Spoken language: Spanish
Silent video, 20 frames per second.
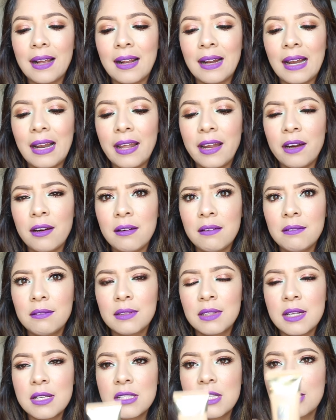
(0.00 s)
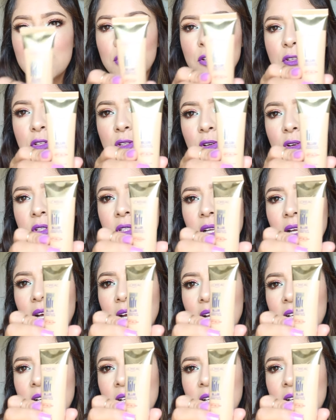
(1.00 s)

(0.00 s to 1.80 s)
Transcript: Clear 302,